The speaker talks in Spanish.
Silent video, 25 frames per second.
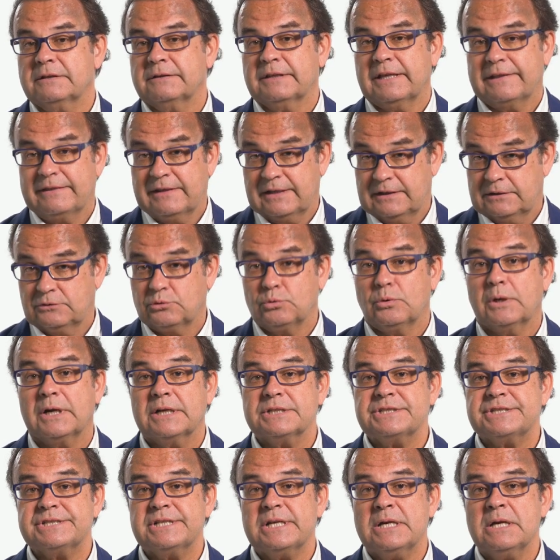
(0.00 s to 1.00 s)
desde tu
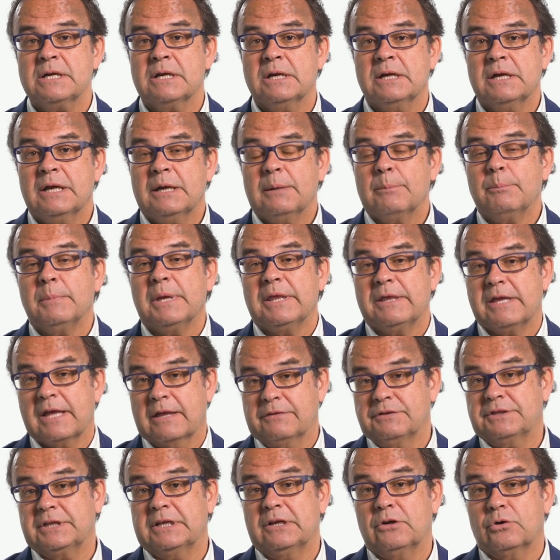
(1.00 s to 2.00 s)
casa,
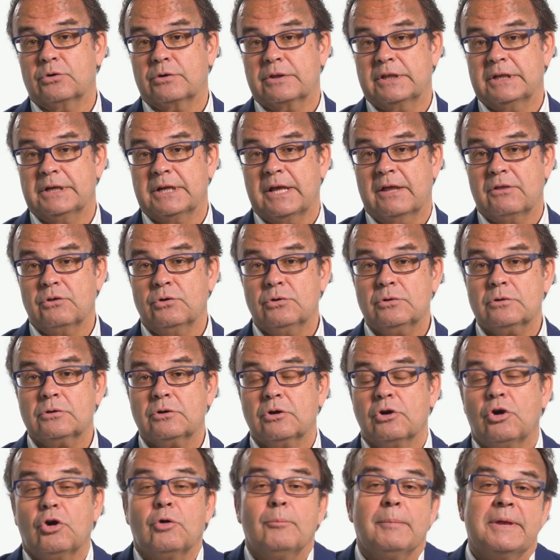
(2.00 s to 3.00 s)
mediante el
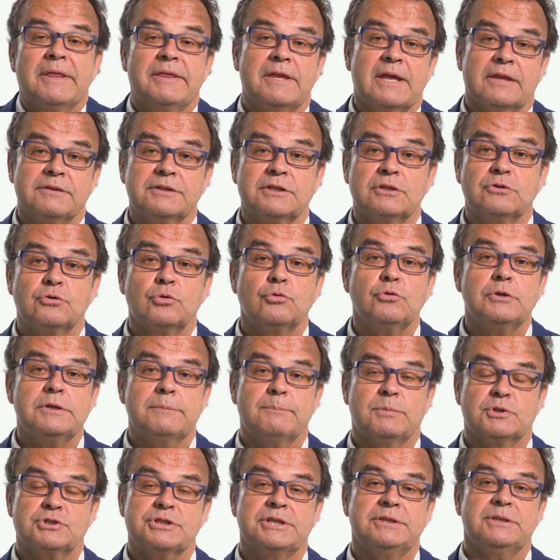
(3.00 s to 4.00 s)
ordenador o mediante tu
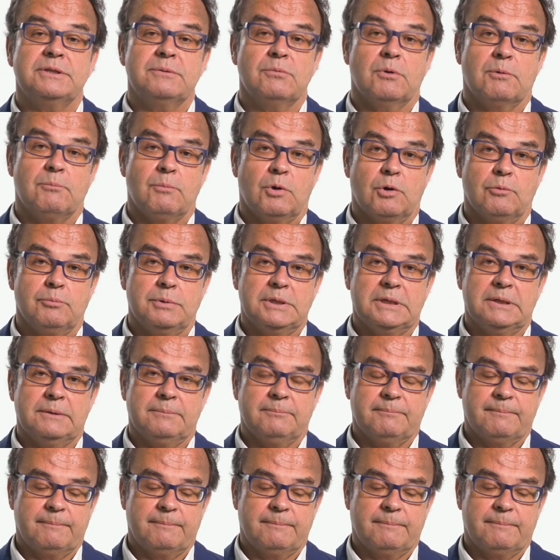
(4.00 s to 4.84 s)
dispositivo móvil.